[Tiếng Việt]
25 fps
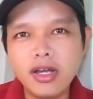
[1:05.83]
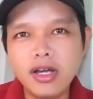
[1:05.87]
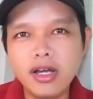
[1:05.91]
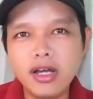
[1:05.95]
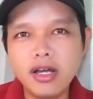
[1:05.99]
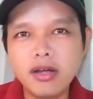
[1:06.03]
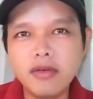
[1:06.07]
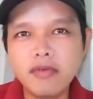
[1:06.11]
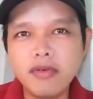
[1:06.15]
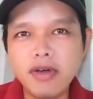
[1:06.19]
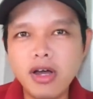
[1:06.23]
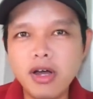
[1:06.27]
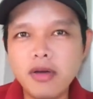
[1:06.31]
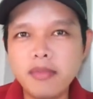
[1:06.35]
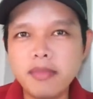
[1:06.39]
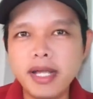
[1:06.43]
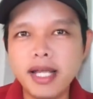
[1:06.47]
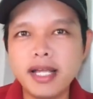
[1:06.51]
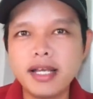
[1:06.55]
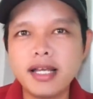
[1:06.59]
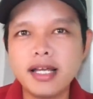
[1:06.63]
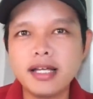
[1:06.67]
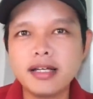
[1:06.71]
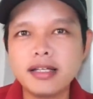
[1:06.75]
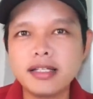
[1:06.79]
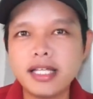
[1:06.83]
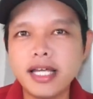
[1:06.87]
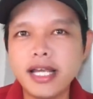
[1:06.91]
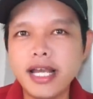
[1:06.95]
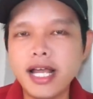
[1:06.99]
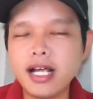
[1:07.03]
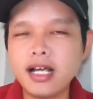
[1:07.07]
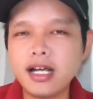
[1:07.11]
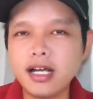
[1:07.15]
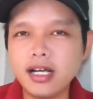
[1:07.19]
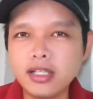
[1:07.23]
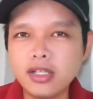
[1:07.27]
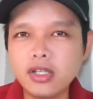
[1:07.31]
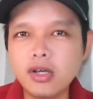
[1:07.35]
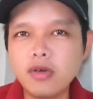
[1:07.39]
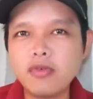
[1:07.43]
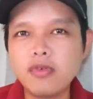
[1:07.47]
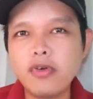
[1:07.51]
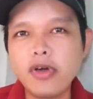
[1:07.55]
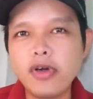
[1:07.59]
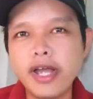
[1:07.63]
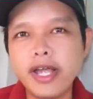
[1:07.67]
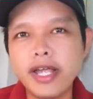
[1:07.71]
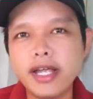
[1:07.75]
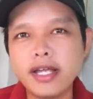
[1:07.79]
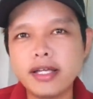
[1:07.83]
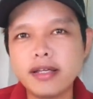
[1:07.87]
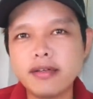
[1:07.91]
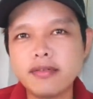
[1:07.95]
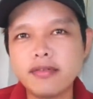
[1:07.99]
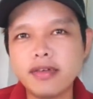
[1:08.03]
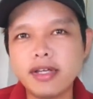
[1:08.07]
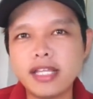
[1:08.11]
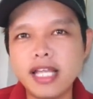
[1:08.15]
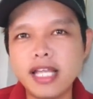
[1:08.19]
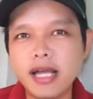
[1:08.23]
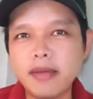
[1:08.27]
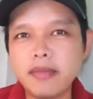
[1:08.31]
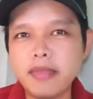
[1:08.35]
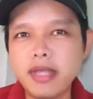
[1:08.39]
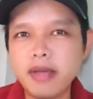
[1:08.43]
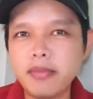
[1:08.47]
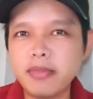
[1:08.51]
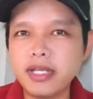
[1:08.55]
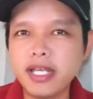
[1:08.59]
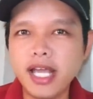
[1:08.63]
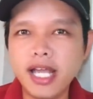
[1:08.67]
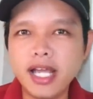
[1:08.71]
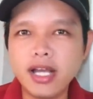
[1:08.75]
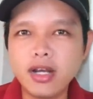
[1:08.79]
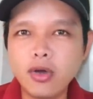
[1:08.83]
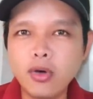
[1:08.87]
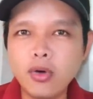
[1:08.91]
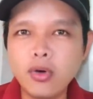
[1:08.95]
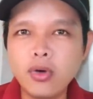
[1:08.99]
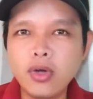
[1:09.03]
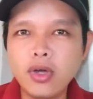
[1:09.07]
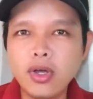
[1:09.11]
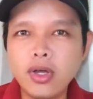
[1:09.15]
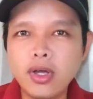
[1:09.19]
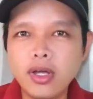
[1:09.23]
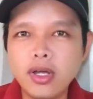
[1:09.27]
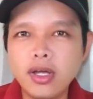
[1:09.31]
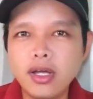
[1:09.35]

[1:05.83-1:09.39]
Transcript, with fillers: và hôm nay là người ta đã khởi tố vụ án và tạm giam bị can luôn.